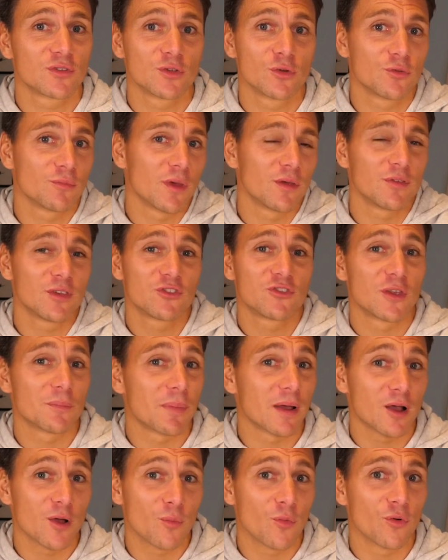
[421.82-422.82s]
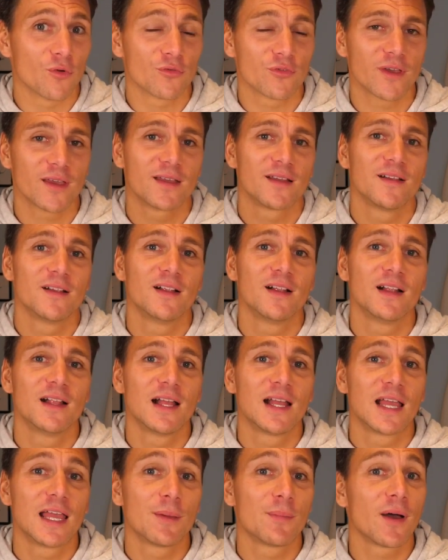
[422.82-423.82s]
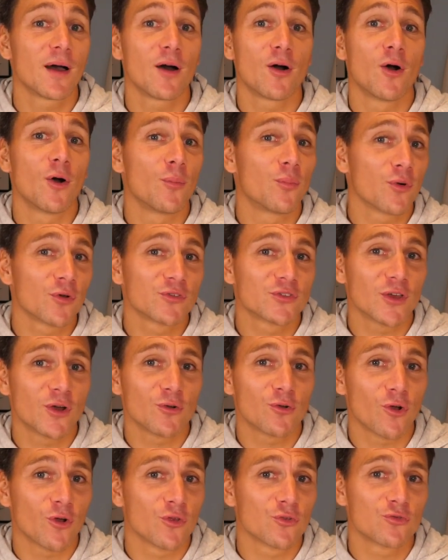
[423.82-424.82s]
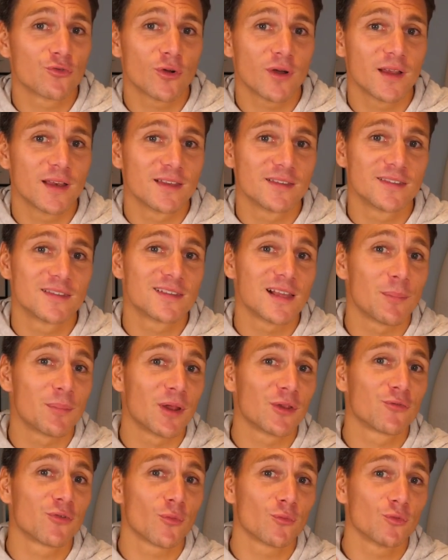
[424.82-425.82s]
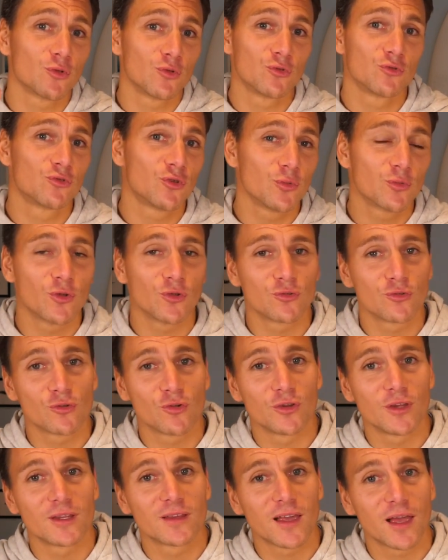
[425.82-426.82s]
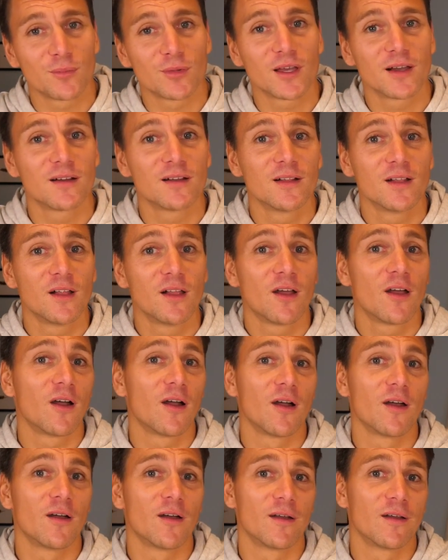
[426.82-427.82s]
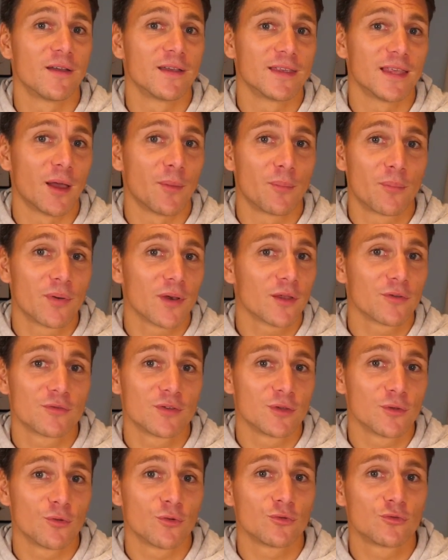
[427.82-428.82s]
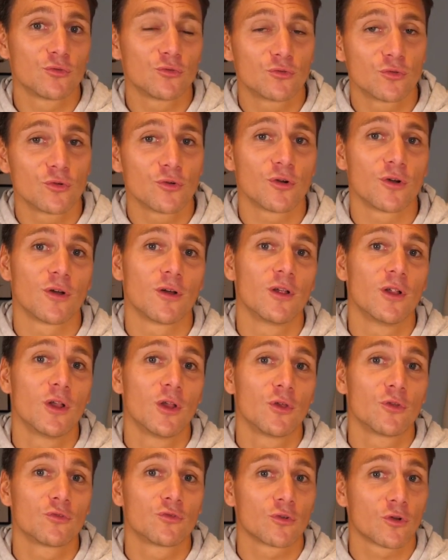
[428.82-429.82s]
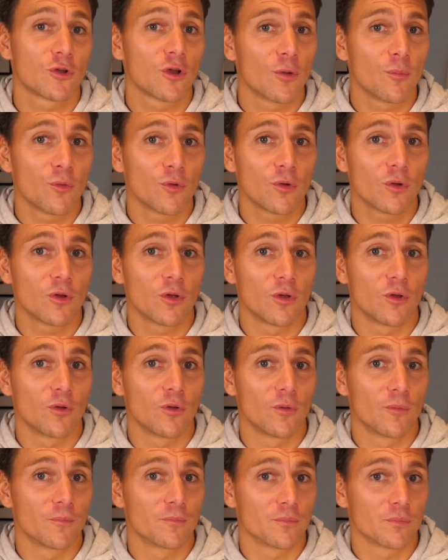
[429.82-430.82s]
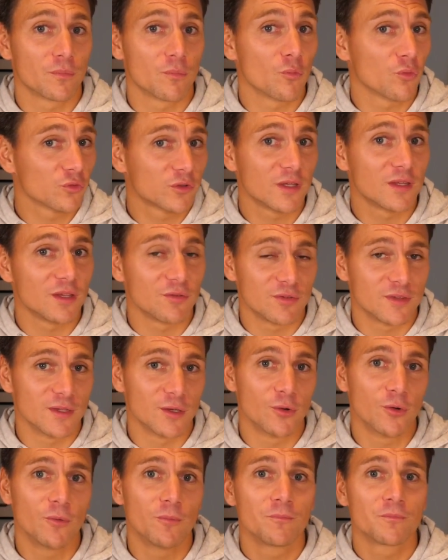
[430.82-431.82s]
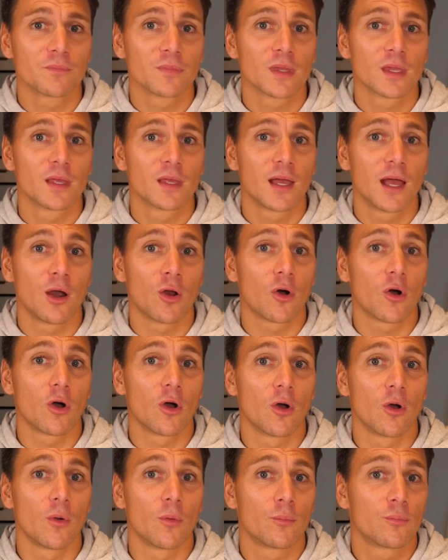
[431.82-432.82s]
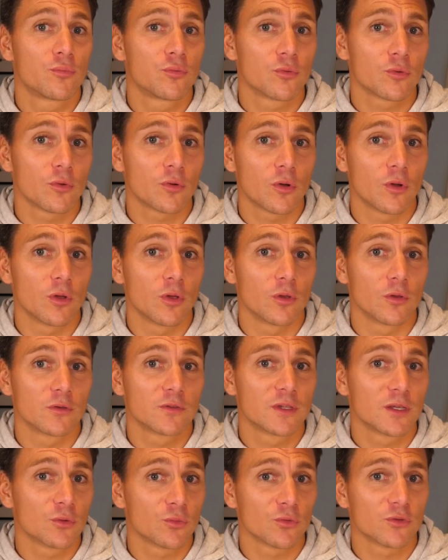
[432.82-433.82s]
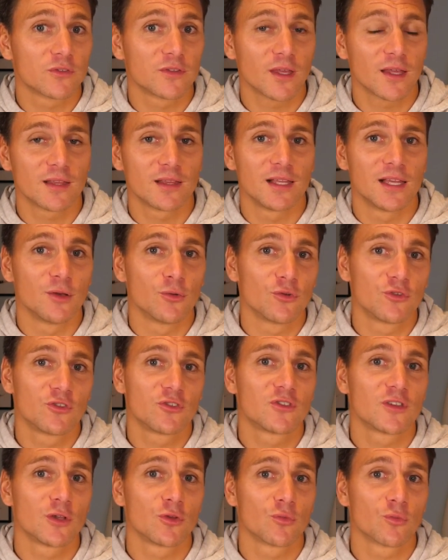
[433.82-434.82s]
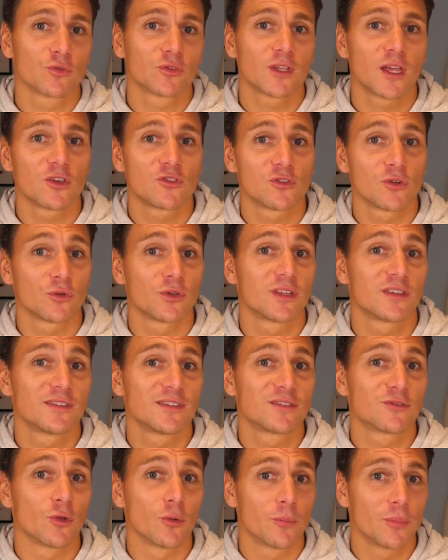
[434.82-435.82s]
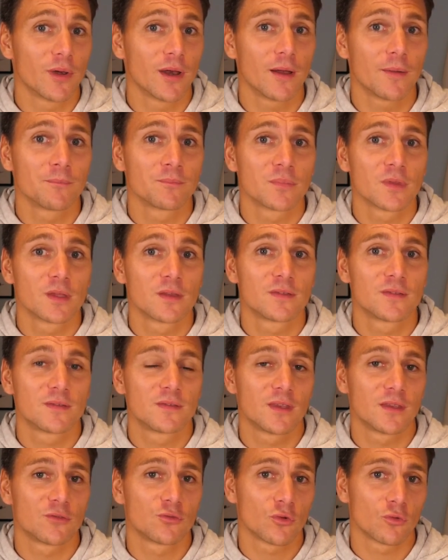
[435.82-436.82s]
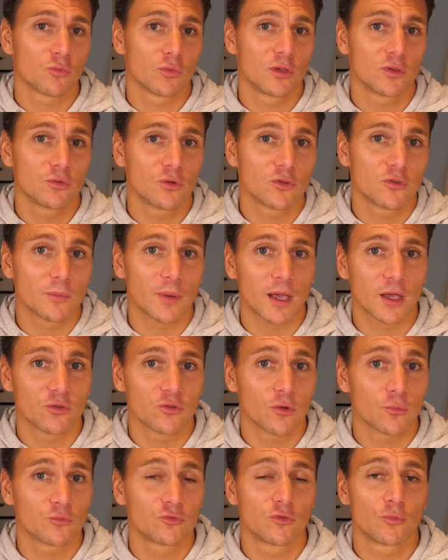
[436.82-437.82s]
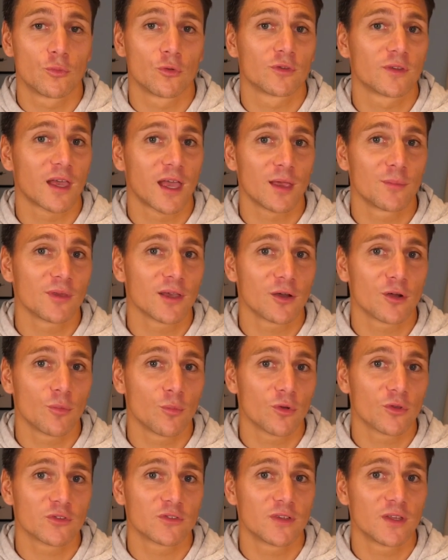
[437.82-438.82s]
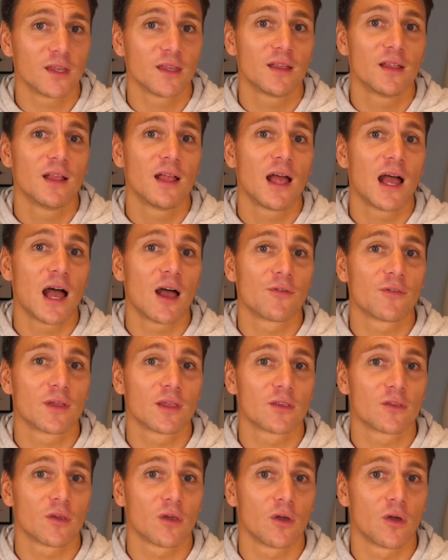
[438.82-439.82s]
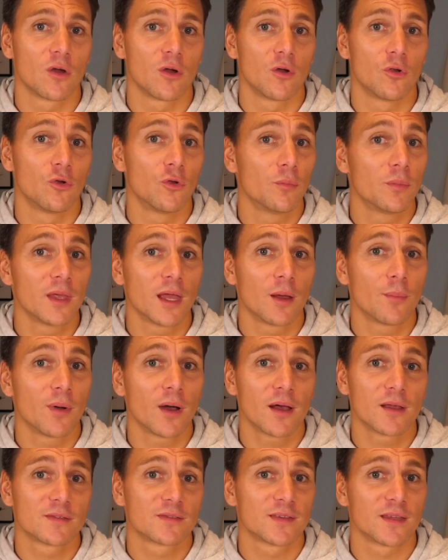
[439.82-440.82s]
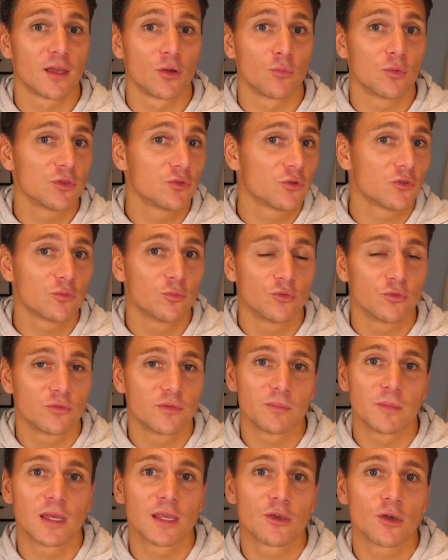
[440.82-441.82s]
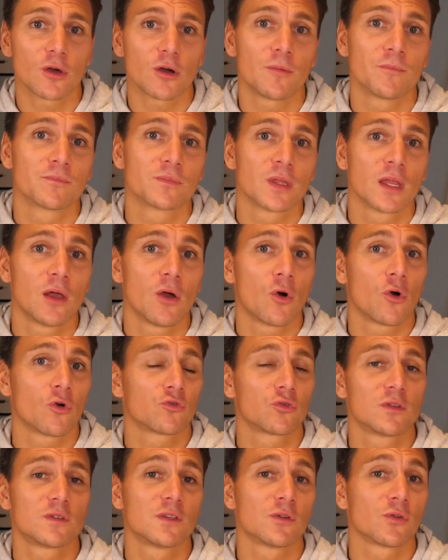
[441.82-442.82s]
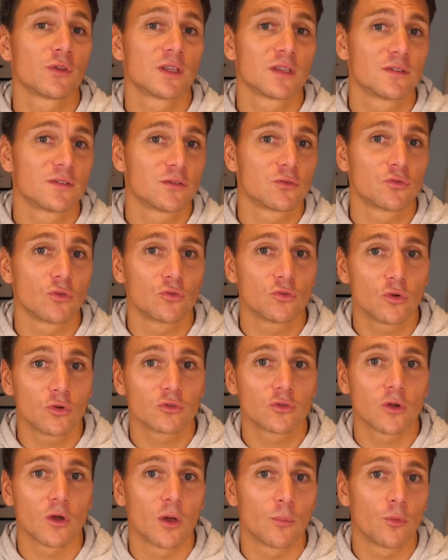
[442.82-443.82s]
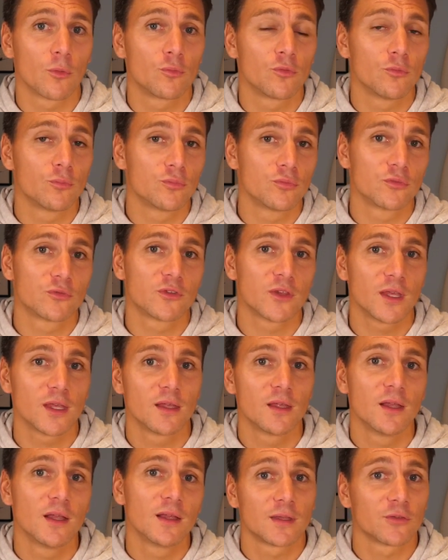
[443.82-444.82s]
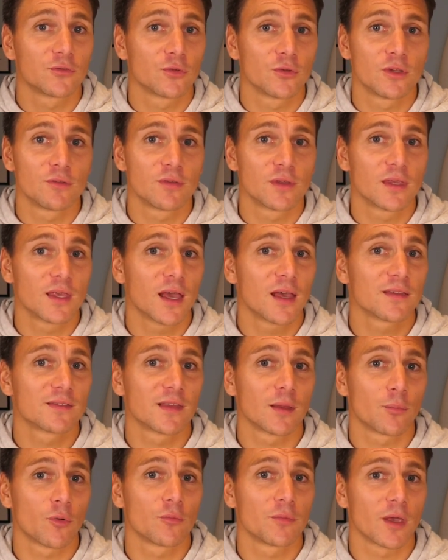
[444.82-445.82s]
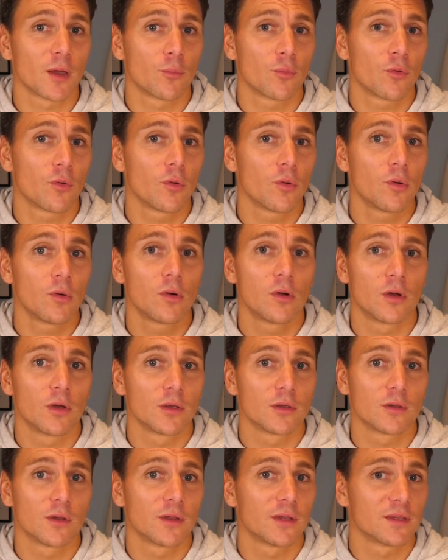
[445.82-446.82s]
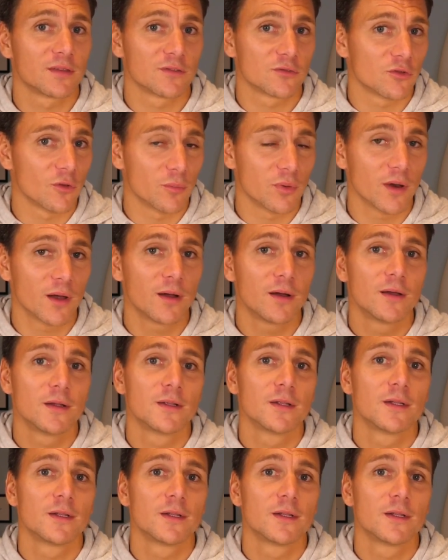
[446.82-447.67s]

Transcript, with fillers: vidéo de ma vie, je sais pas comment on fait. Et eh bien, euh, pour ça, encore une fois, il existe la plateforme de YouTube que tu connais très bien. Euh, il y a plein de vidéos tuto euh, sur comment monter des vidéos. Alors pour ce qui concerne les logiciels de montage, il en existe plein. Si tu es sur Windows par exemple, tu peux très bien commencer avec le BABA, c'est Windows Movie Maker. Ensuite, il en existe d'autres un peu plus poussés. Tu as Sony Vegas, ta Premiere Pro, il en existe plein.